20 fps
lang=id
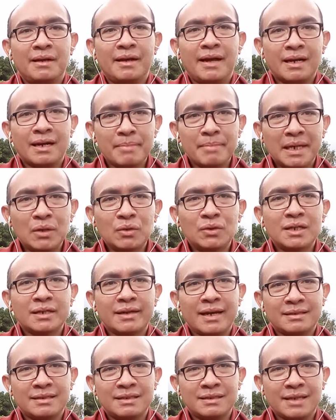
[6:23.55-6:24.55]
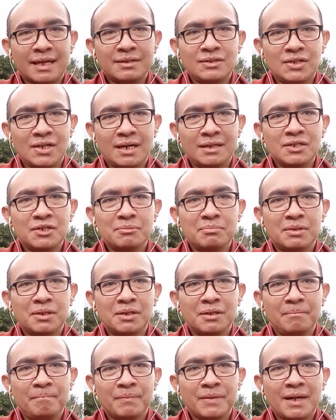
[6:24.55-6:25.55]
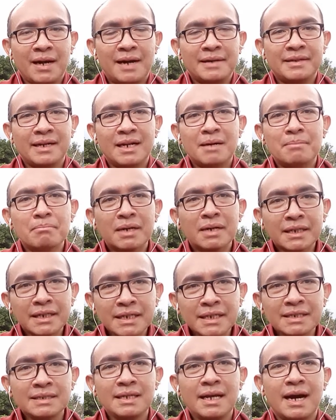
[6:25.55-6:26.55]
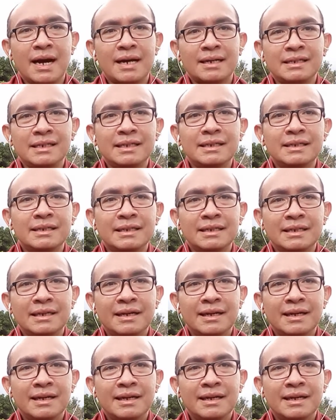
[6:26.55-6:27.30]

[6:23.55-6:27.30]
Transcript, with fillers: hermeneutik eksistensialisme adalah mengisi hari ini